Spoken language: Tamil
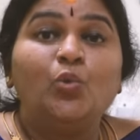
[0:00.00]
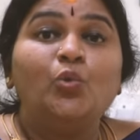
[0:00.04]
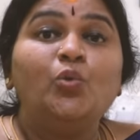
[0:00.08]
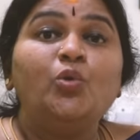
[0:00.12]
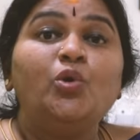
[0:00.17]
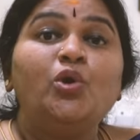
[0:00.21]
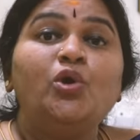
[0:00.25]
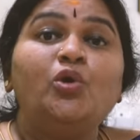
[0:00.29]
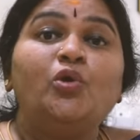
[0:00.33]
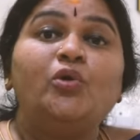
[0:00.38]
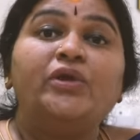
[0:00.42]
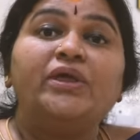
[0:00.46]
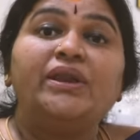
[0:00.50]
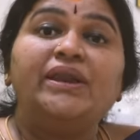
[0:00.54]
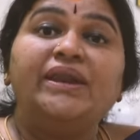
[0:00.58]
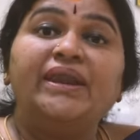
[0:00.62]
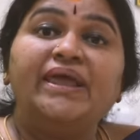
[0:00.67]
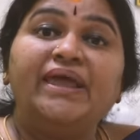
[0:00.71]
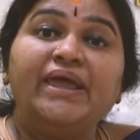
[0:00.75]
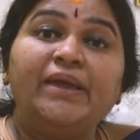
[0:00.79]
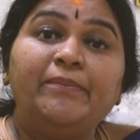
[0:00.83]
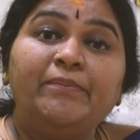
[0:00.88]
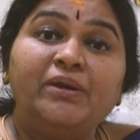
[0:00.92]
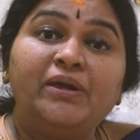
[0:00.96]
உங்களோட
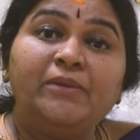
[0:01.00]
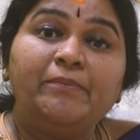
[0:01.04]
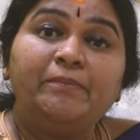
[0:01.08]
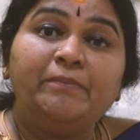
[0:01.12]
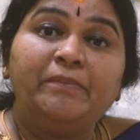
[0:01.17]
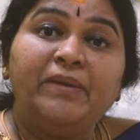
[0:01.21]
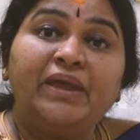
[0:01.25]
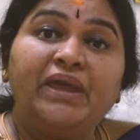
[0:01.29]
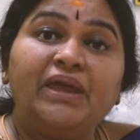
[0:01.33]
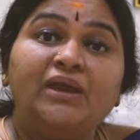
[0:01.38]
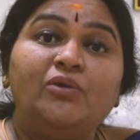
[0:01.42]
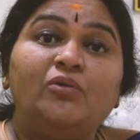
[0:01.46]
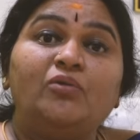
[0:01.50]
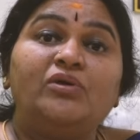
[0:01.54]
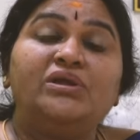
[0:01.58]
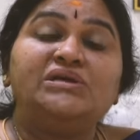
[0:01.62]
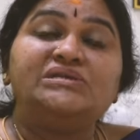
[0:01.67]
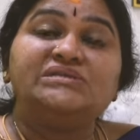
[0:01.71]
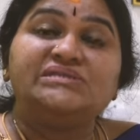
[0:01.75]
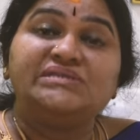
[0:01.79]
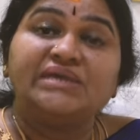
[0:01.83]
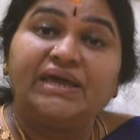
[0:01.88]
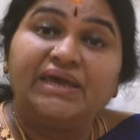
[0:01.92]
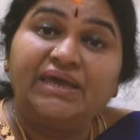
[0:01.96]
லேபர் பெயினோட
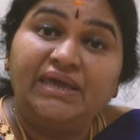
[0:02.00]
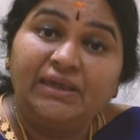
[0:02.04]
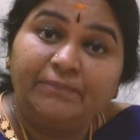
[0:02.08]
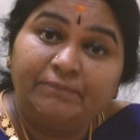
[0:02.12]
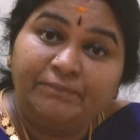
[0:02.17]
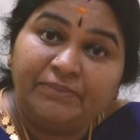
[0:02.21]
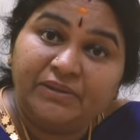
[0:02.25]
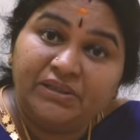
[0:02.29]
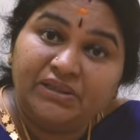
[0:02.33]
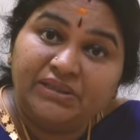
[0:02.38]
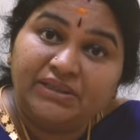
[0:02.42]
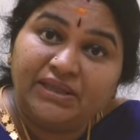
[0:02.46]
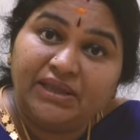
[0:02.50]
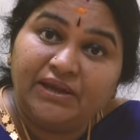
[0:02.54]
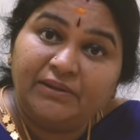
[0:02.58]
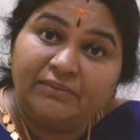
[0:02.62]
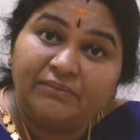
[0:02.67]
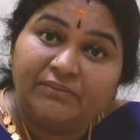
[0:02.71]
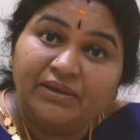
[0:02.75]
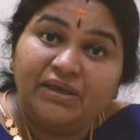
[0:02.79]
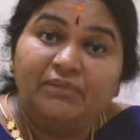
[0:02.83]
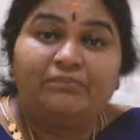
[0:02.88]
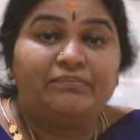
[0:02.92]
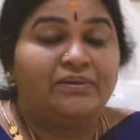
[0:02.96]

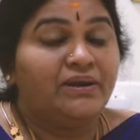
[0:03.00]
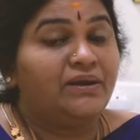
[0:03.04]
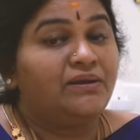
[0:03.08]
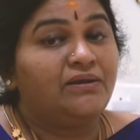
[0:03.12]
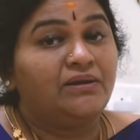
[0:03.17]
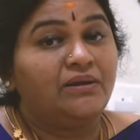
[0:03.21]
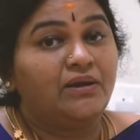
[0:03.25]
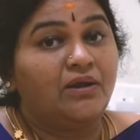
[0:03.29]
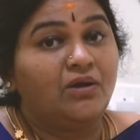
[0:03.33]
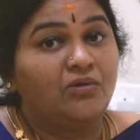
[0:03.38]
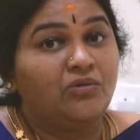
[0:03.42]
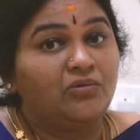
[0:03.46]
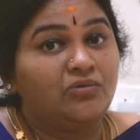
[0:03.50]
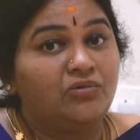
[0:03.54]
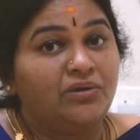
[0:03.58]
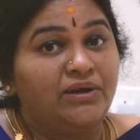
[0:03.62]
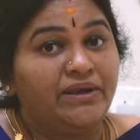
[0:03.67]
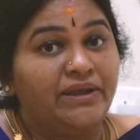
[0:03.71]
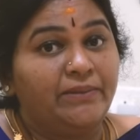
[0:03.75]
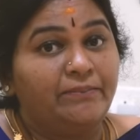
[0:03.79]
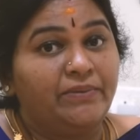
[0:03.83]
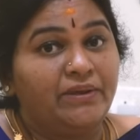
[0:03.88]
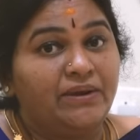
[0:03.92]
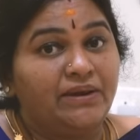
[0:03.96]
சகிப்புத்தன்மை பெட்டர் ஆகும்
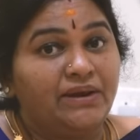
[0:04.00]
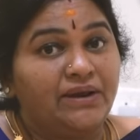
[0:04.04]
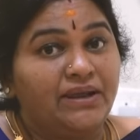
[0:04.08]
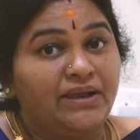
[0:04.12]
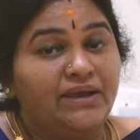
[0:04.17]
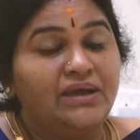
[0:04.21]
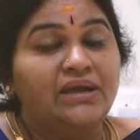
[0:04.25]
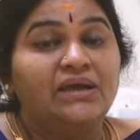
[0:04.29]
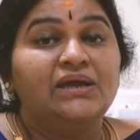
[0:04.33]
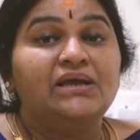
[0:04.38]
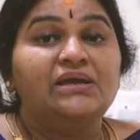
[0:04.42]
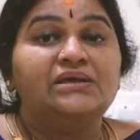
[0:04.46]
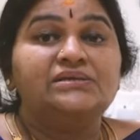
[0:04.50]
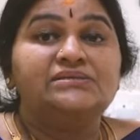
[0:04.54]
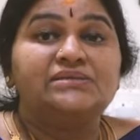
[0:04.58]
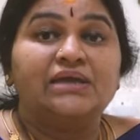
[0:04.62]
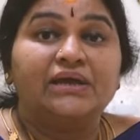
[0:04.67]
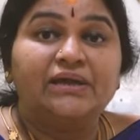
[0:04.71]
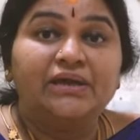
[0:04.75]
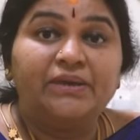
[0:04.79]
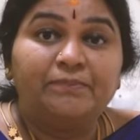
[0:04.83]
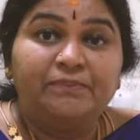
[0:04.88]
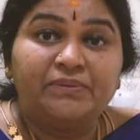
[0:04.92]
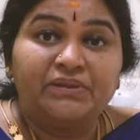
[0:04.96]
லேபரில்
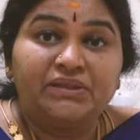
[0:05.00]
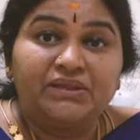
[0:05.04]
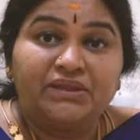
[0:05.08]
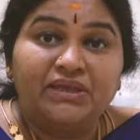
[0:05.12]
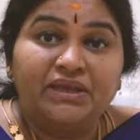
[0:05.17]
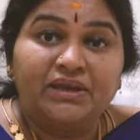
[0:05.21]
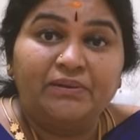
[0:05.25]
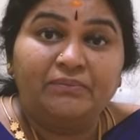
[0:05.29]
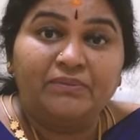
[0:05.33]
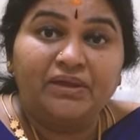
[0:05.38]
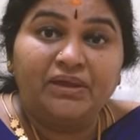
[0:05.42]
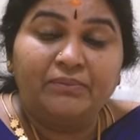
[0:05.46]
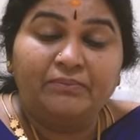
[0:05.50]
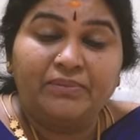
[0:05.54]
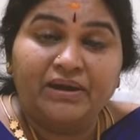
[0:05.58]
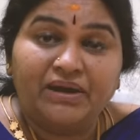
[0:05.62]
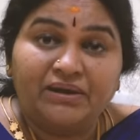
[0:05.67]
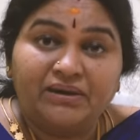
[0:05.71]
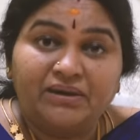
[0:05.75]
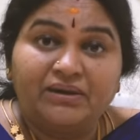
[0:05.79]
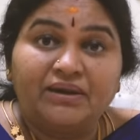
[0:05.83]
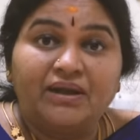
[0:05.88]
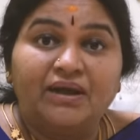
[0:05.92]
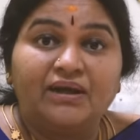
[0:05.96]
சகிப்புத்தன்மை
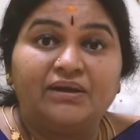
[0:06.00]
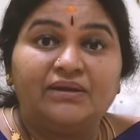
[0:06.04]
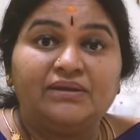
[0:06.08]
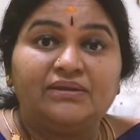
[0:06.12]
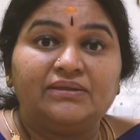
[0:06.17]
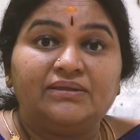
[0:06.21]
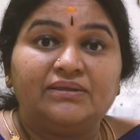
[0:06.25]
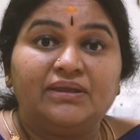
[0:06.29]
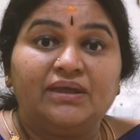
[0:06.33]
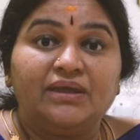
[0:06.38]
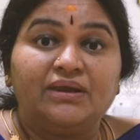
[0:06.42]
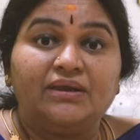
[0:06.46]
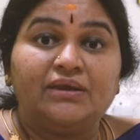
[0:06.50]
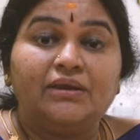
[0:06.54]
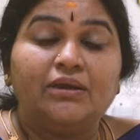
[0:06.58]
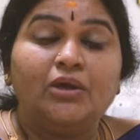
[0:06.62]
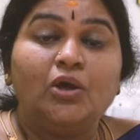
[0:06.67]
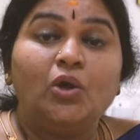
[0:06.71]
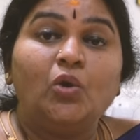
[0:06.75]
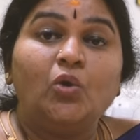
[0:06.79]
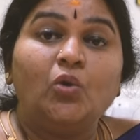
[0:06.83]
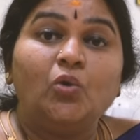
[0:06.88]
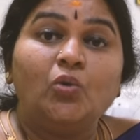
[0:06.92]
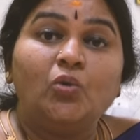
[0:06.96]
பெட்டர் ஆகிறதுனால
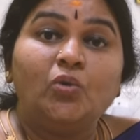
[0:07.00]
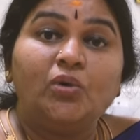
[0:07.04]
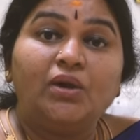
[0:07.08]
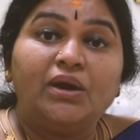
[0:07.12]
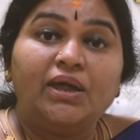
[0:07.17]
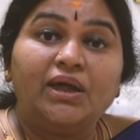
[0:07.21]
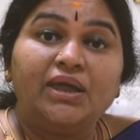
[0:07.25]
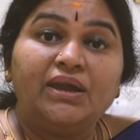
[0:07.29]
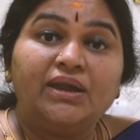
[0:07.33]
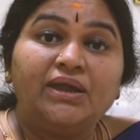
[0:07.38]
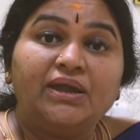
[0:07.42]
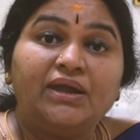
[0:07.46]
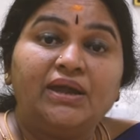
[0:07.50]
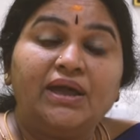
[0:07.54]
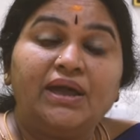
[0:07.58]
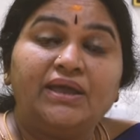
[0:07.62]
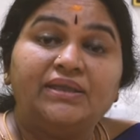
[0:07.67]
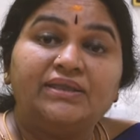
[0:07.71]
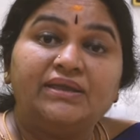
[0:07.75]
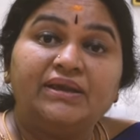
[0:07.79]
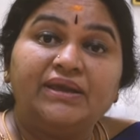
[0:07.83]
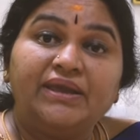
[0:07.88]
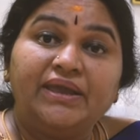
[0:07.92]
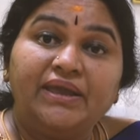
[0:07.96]
உங்களால்
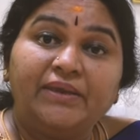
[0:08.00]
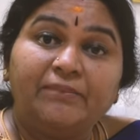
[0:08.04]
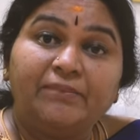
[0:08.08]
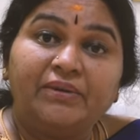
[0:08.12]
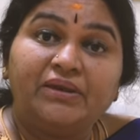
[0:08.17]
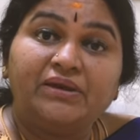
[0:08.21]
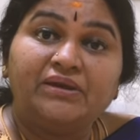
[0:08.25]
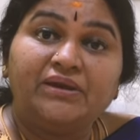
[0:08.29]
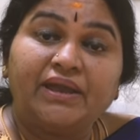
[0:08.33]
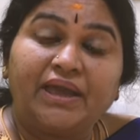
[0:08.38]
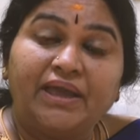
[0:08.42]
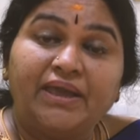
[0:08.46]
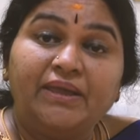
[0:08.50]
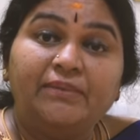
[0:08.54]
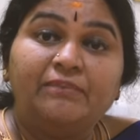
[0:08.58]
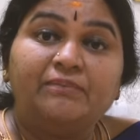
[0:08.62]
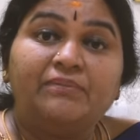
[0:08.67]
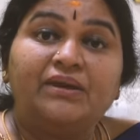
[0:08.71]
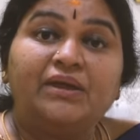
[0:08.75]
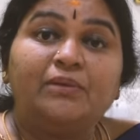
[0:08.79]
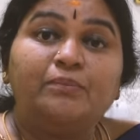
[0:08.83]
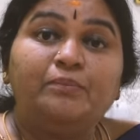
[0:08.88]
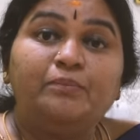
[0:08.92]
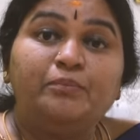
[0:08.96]
அந்த லேபர்
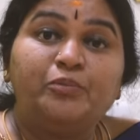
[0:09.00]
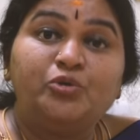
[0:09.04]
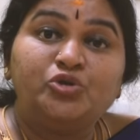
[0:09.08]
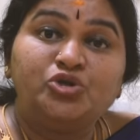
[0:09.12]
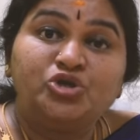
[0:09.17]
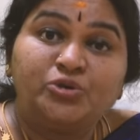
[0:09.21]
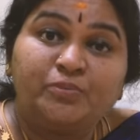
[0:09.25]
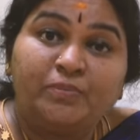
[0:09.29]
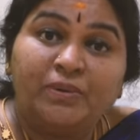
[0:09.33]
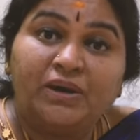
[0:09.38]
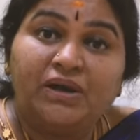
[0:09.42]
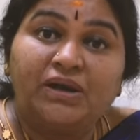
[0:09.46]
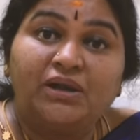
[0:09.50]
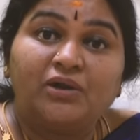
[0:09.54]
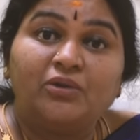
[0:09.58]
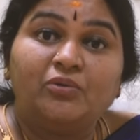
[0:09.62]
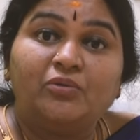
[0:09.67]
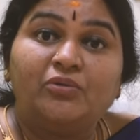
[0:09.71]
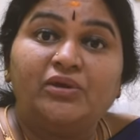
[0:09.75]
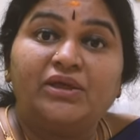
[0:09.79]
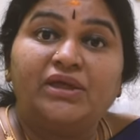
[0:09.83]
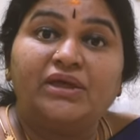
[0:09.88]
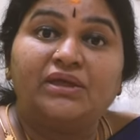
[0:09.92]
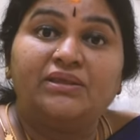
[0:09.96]
டைமில் புஷ்
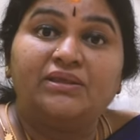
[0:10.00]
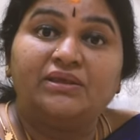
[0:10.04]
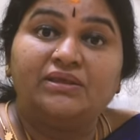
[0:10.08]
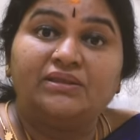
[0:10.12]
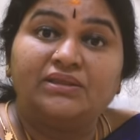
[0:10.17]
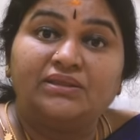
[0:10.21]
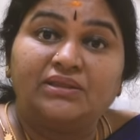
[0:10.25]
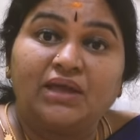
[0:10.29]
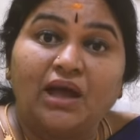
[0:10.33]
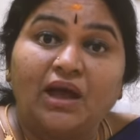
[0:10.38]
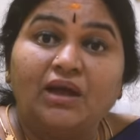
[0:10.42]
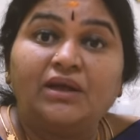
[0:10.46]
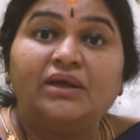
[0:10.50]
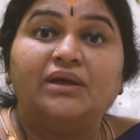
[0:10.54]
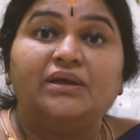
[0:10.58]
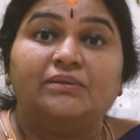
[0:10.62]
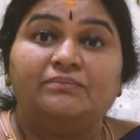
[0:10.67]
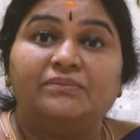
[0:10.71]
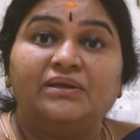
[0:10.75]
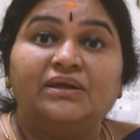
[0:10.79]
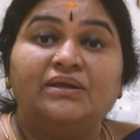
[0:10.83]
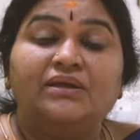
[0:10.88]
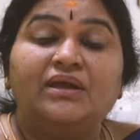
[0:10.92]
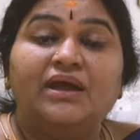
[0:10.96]
பண்ணக்கூடிய அந்த
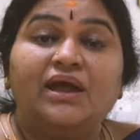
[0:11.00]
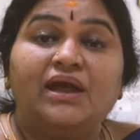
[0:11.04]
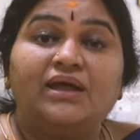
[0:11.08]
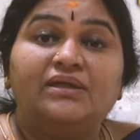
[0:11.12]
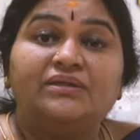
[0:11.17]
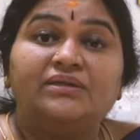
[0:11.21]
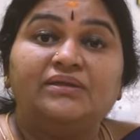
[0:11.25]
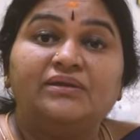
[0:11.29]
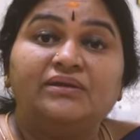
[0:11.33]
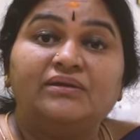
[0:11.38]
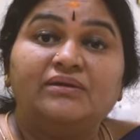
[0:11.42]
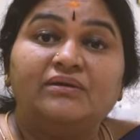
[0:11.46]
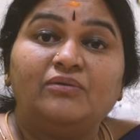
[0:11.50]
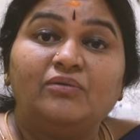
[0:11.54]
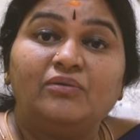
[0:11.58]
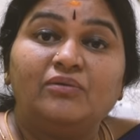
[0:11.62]
தாக்கம் அந்த